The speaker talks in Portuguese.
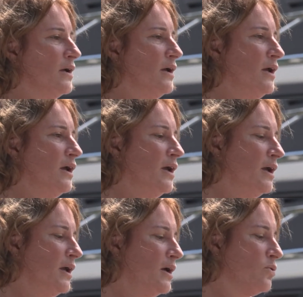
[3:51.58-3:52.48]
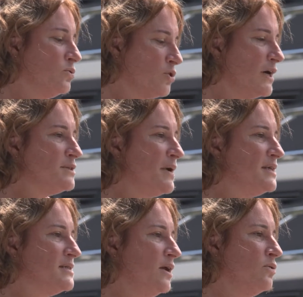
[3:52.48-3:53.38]
E com dois
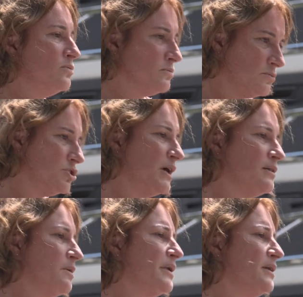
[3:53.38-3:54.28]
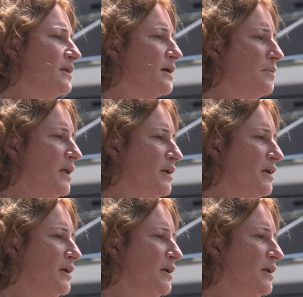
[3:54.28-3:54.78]
meizinhos já entramos pra dentro da cabine.